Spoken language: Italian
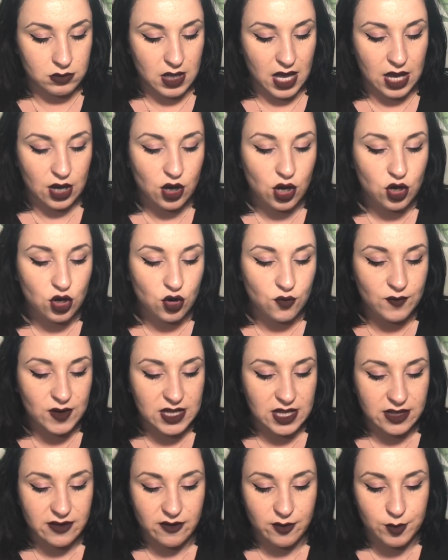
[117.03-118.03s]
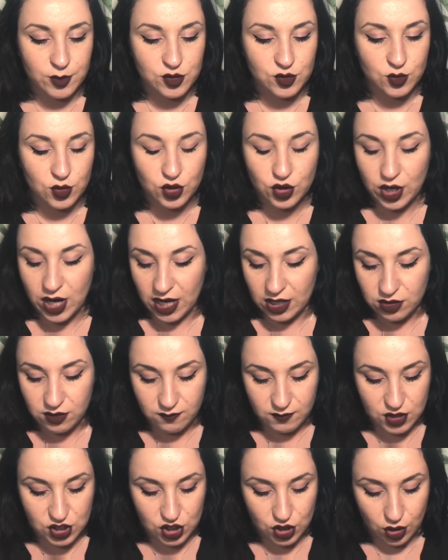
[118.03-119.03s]
Ecco, ero convinta di aver preso quello dorato,
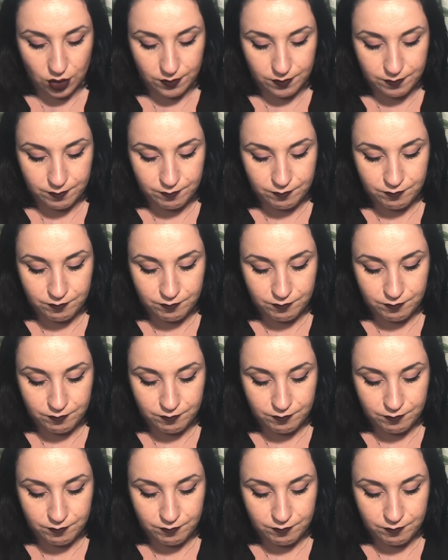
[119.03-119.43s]
invece no.